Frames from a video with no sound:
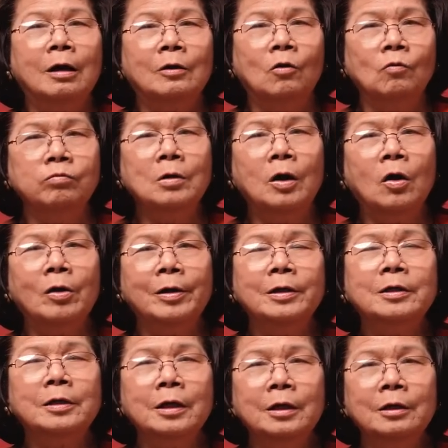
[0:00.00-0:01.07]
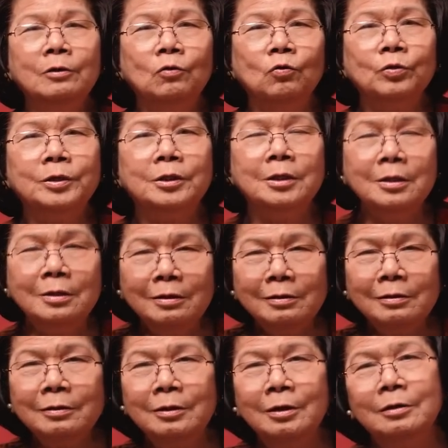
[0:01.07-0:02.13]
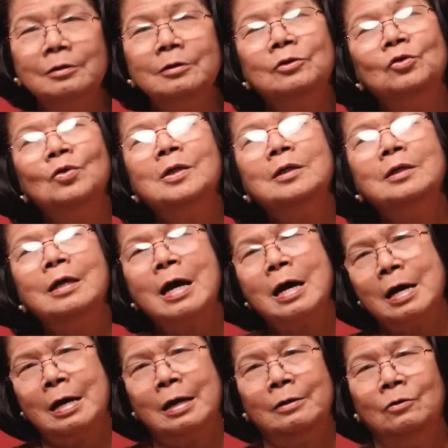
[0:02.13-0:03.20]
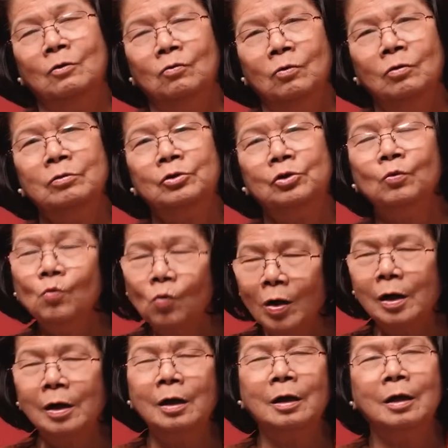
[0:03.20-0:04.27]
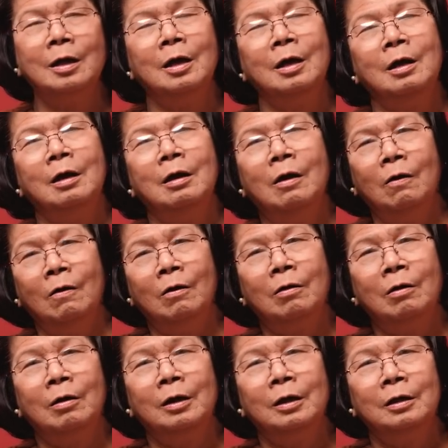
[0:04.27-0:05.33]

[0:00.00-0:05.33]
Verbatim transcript: cũng có ý kiến của chính những chuyên gia của Trung Quốc họ